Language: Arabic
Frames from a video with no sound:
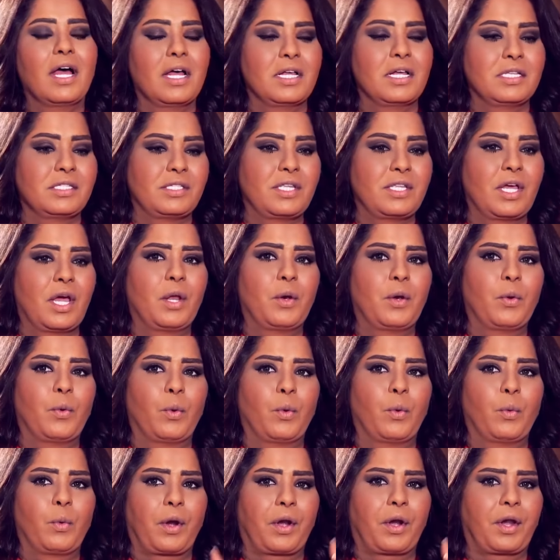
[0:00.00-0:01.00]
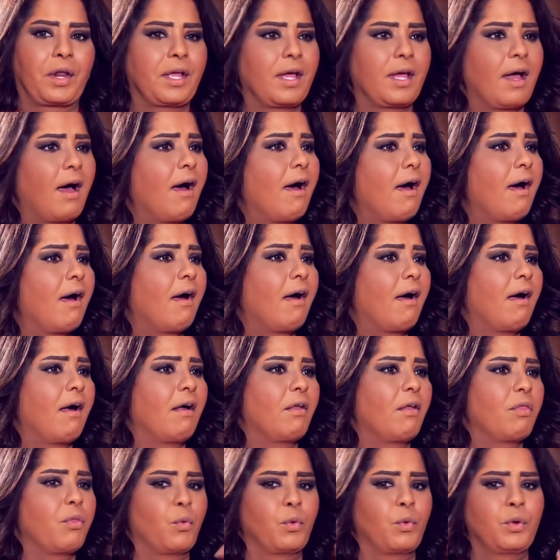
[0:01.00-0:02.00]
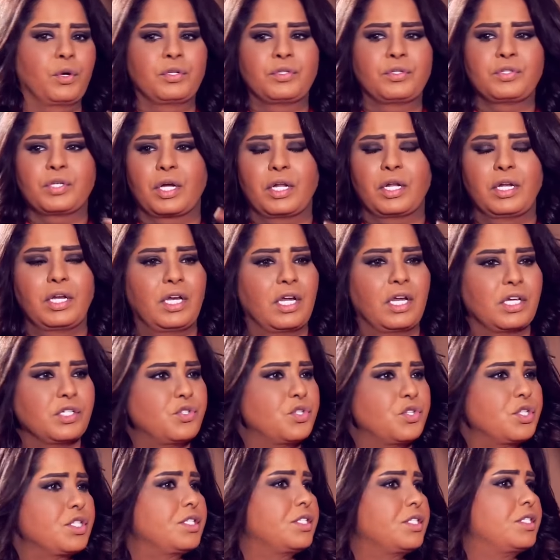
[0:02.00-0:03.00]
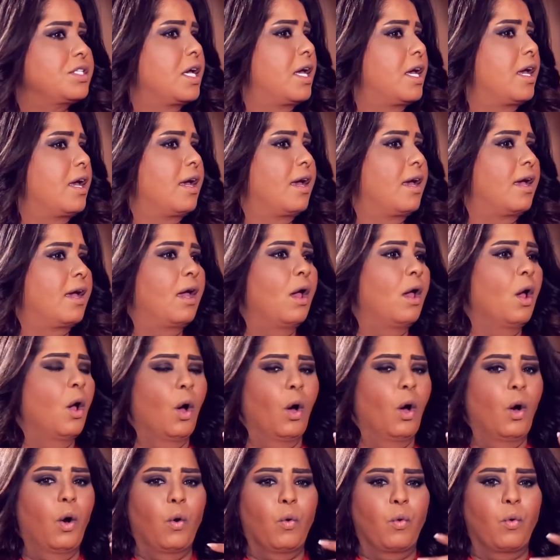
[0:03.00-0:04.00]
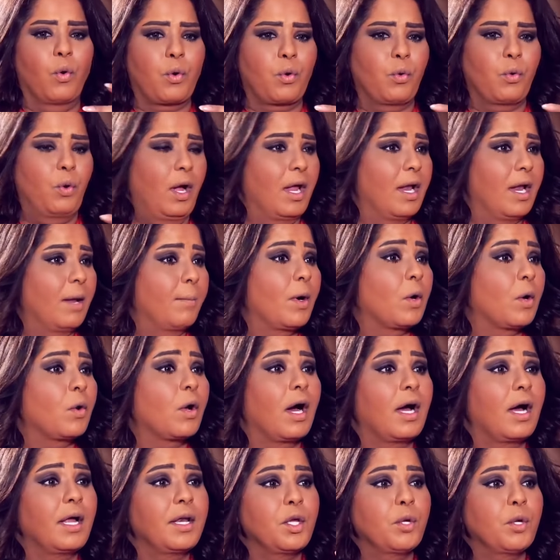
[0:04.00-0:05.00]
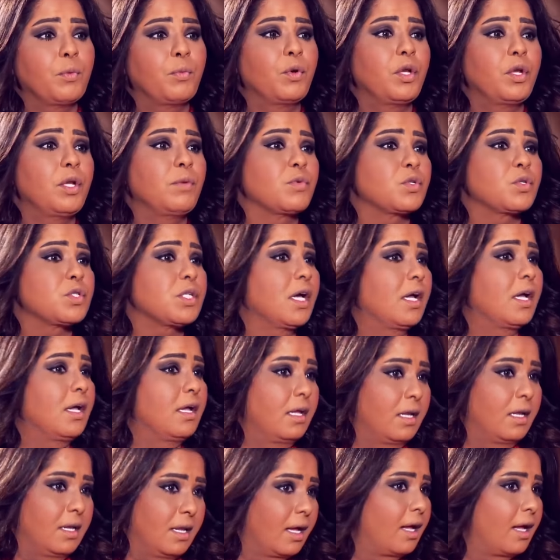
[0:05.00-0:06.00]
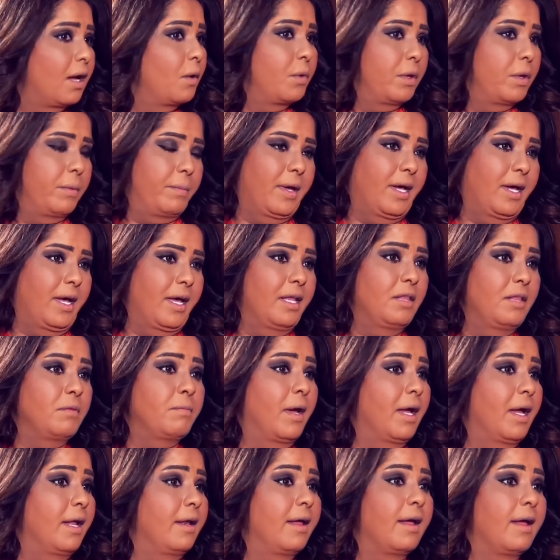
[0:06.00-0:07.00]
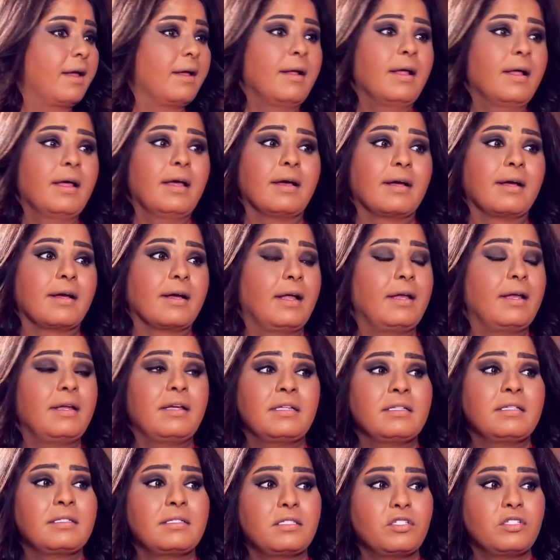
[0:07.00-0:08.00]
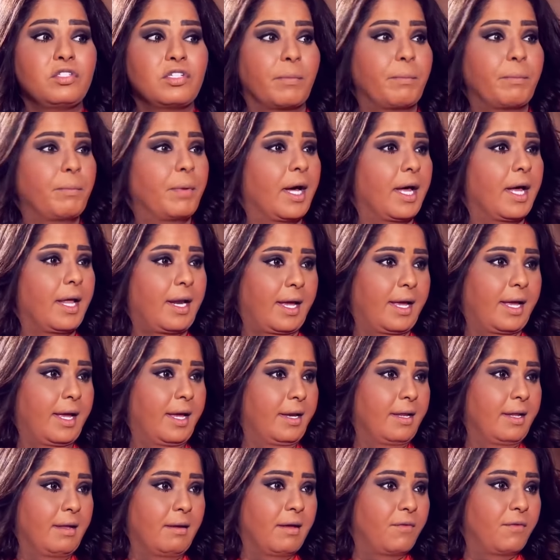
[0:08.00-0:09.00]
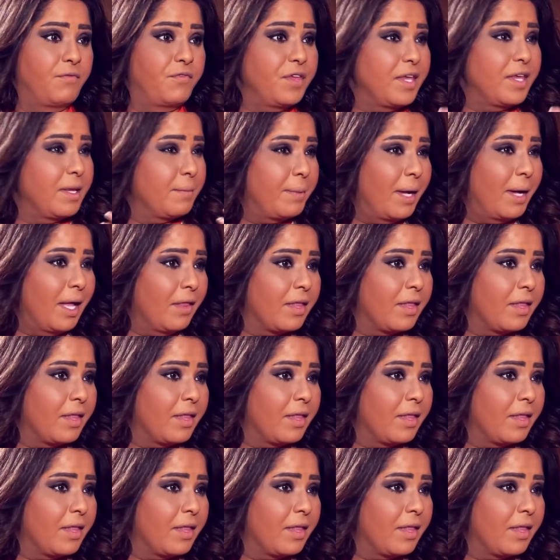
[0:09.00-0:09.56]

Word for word: انزين والرياض وننتقل الى جده صحيح. ونروح على كان يبولي مصحح لغوي بعد مع إيه. انه قال لي انت جباره يعني في بعض